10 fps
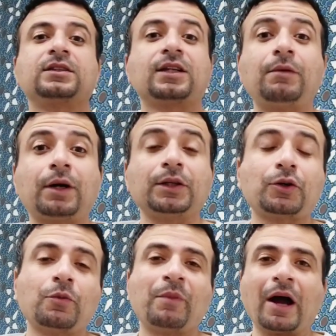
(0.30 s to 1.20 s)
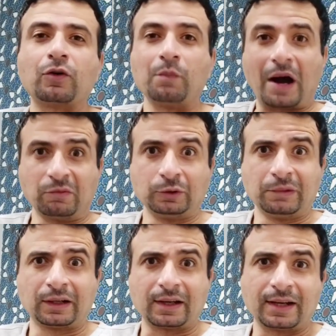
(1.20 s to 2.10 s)
السلام عليكم معاكم
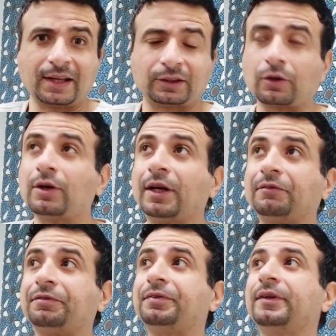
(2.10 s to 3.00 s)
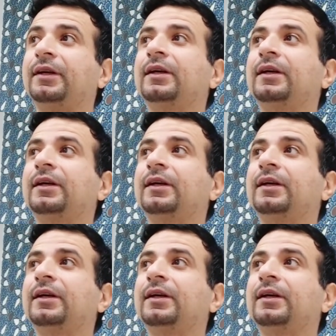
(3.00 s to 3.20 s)
محمود من قناة را لايف